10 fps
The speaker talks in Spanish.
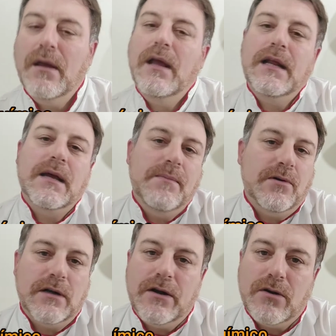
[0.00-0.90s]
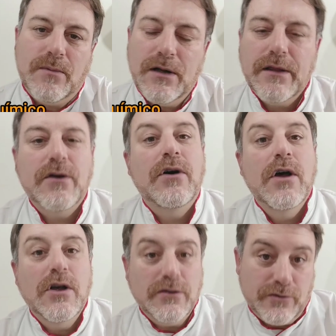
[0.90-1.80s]
El ejemplo claro, como les digo,
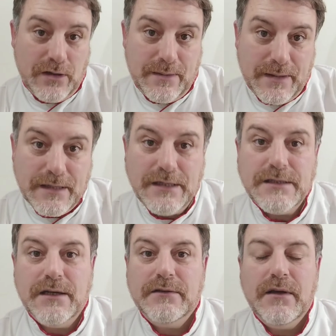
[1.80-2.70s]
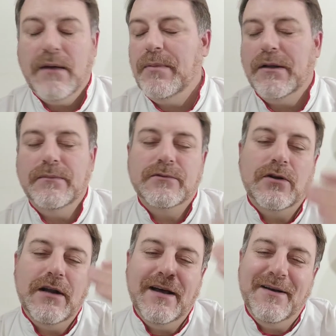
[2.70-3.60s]
son las vainillas, eh, perdón,
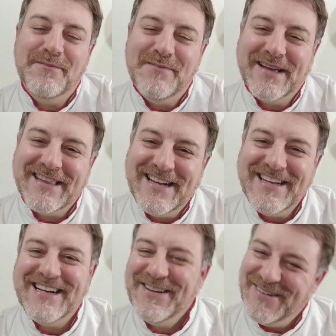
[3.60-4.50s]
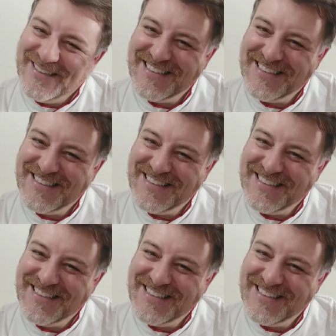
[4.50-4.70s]
son las magdalenas, las